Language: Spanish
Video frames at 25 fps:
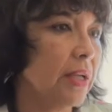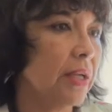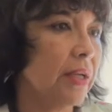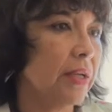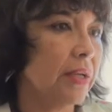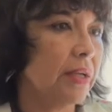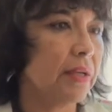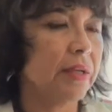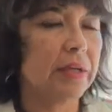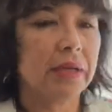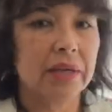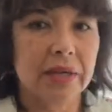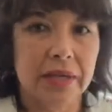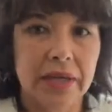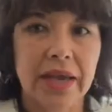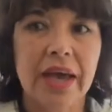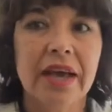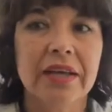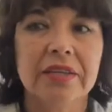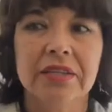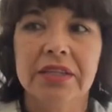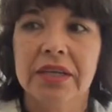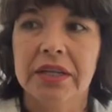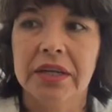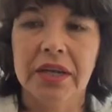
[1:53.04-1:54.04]
eh, que
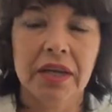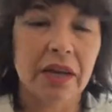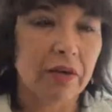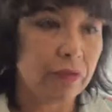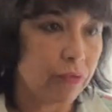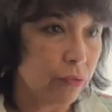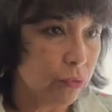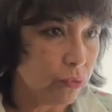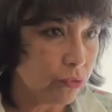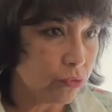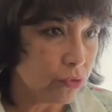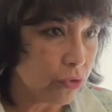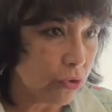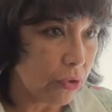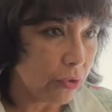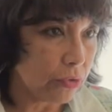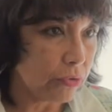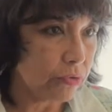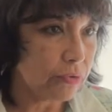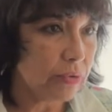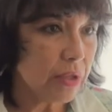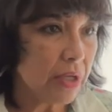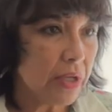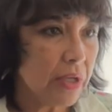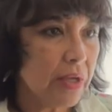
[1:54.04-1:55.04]
hacen a la
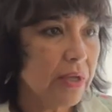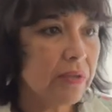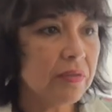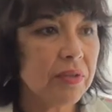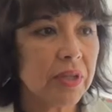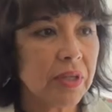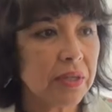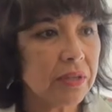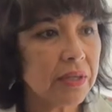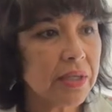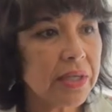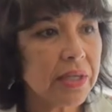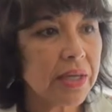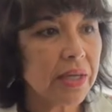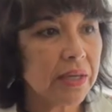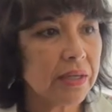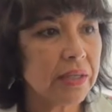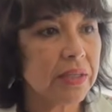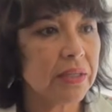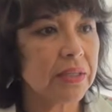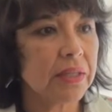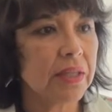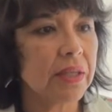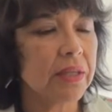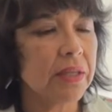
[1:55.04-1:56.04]
función
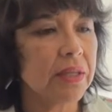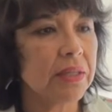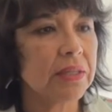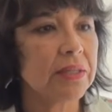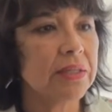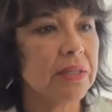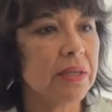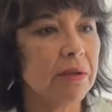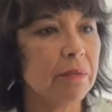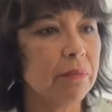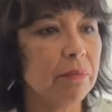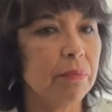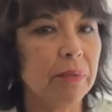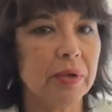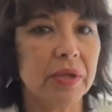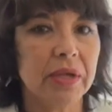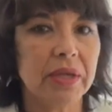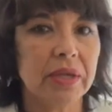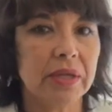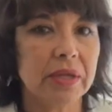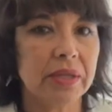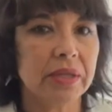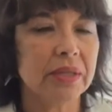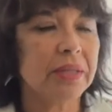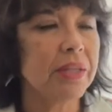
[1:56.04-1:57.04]
tendrían que tener
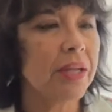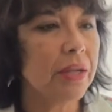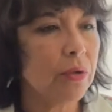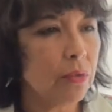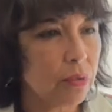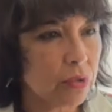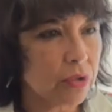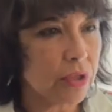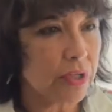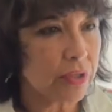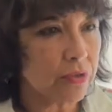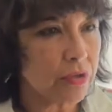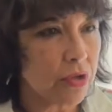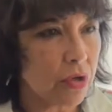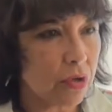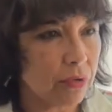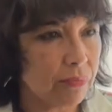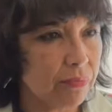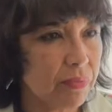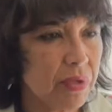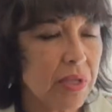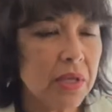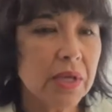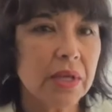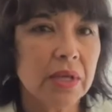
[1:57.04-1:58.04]
siempre esta
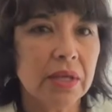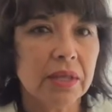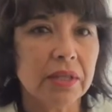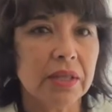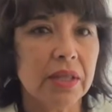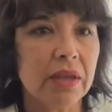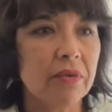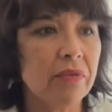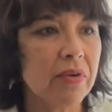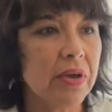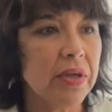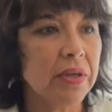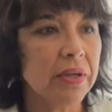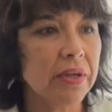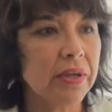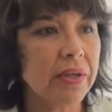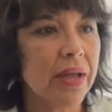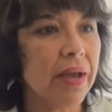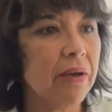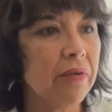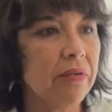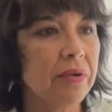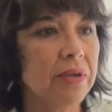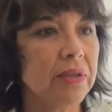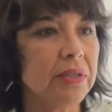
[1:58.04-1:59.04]
ilustración, de ver,
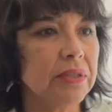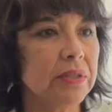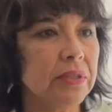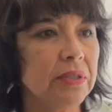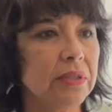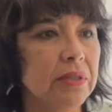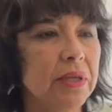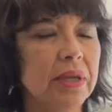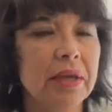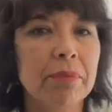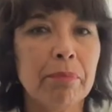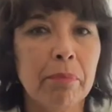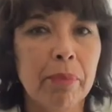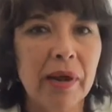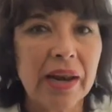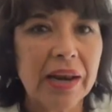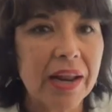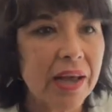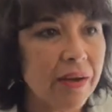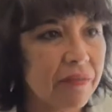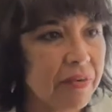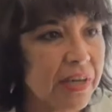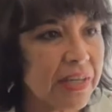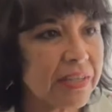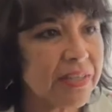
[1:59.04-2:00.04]
a ver, ¿es
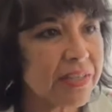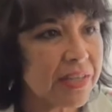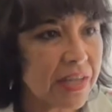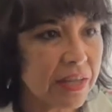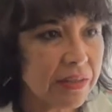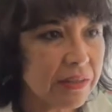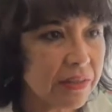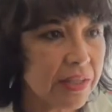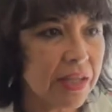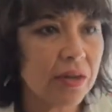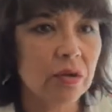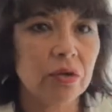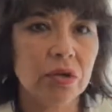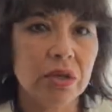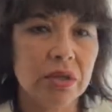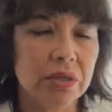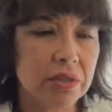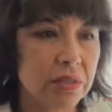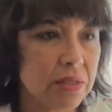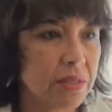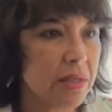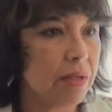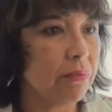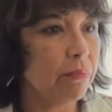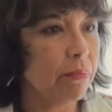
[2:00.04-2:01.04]
palabra santa lo que
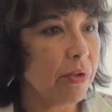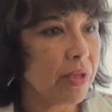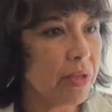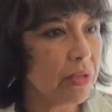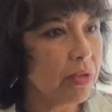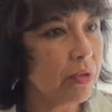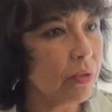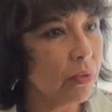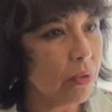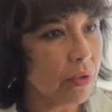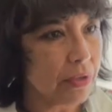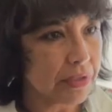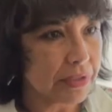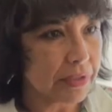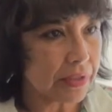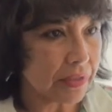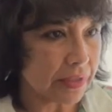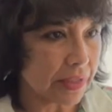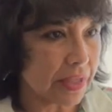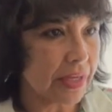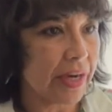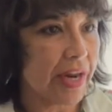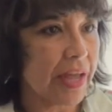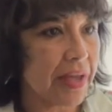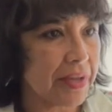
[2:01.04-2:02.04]
dice el médico
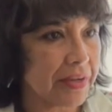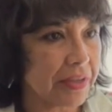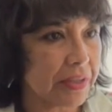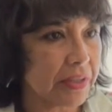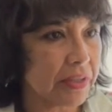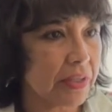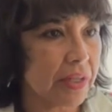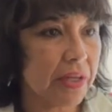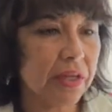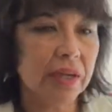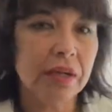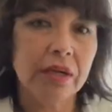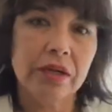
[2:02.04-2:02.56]
de la RT?